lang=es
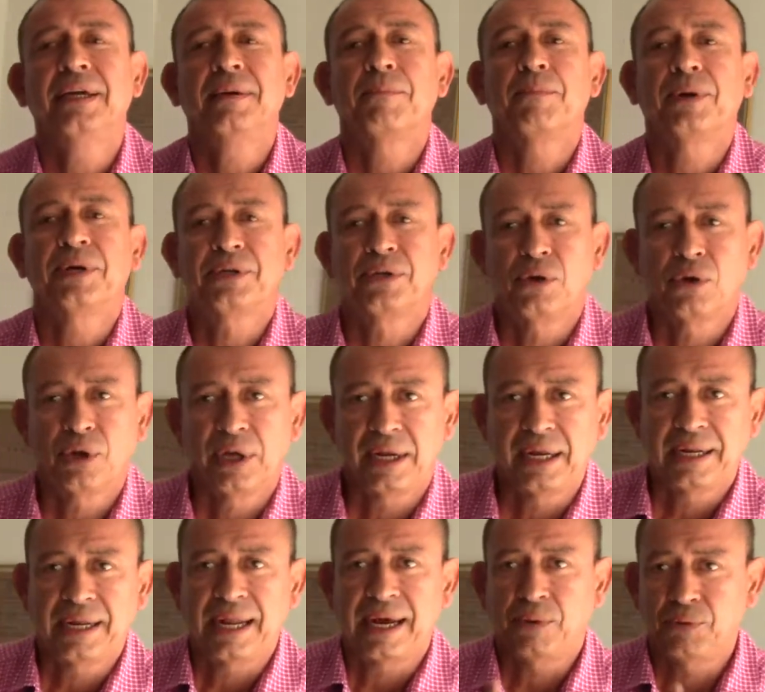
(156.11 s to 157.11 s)
pues lo de
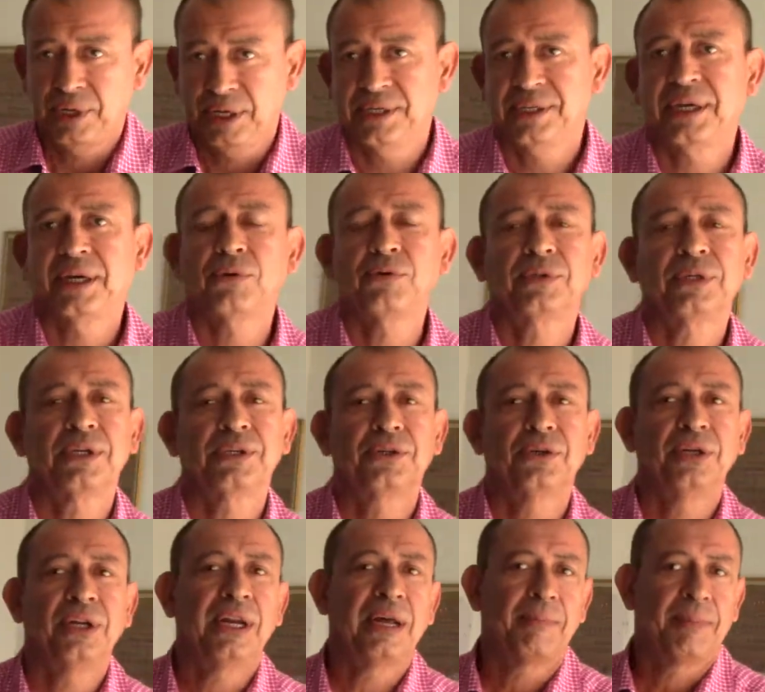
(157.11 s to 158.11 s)
la audiencia de
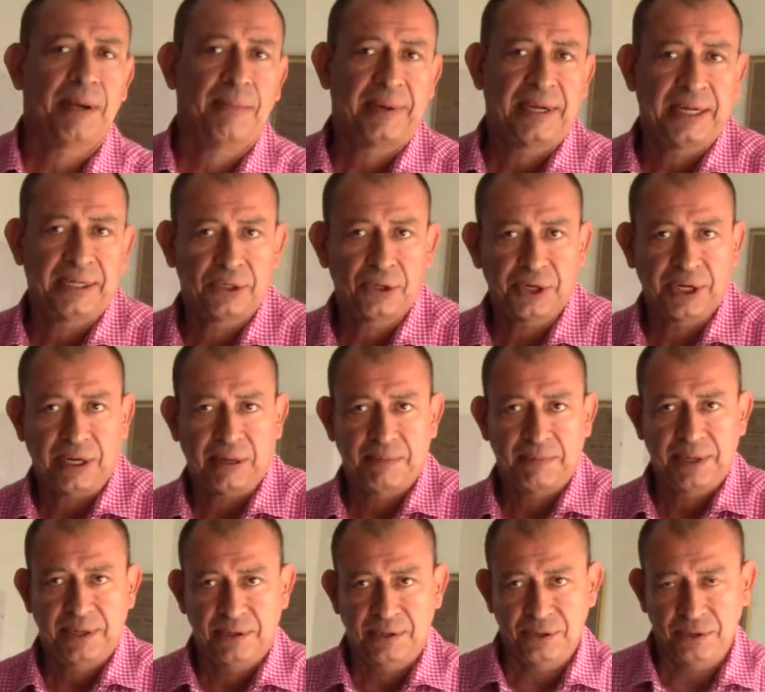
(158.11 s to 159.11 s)
acusación y la preparatoria,
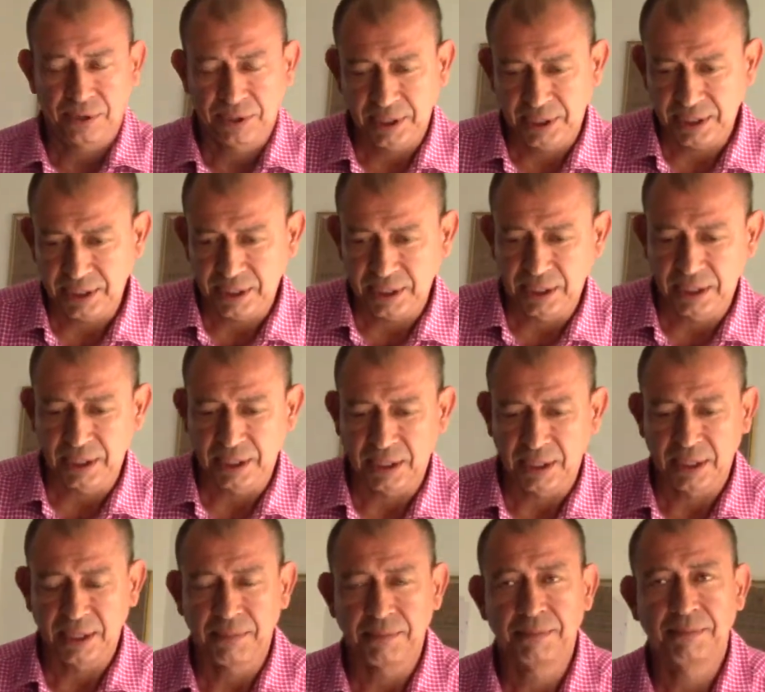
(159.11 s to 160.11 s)
pero entonces
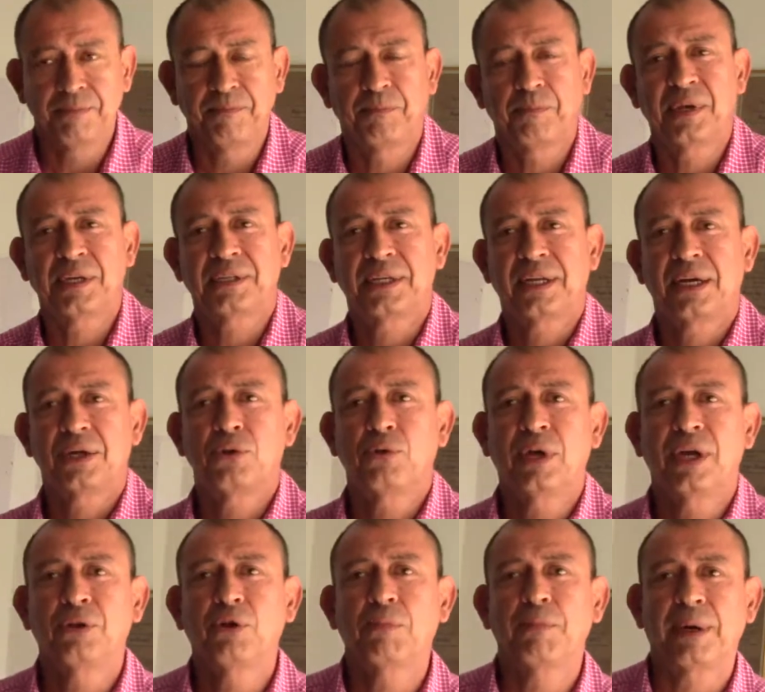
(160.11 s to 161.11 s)
mm, me están
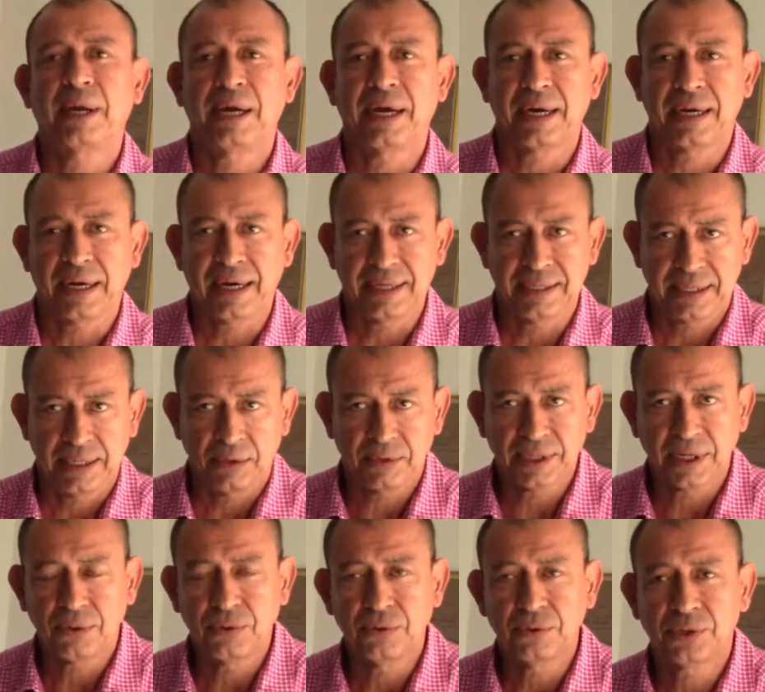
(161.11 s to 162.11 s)
ayudando para hacer los
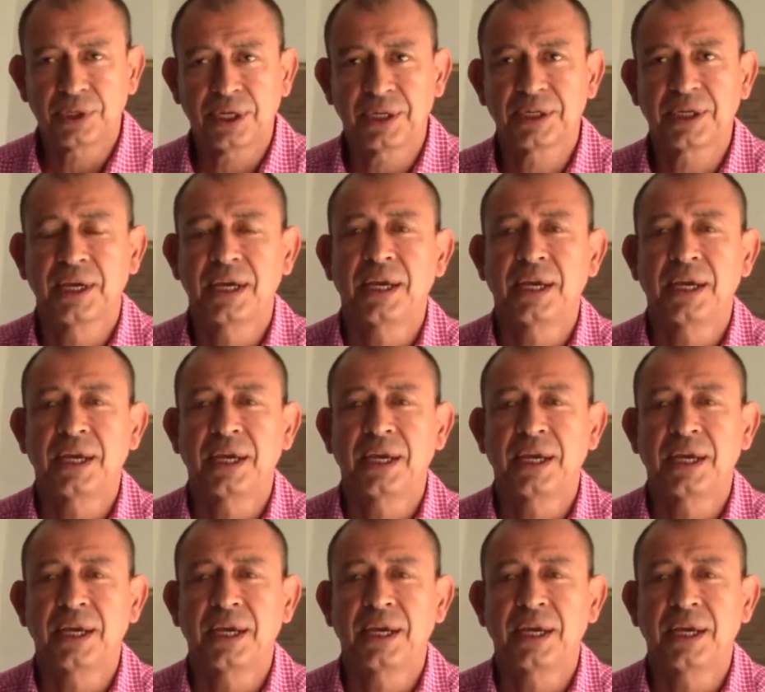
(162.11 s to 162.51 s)
ajustes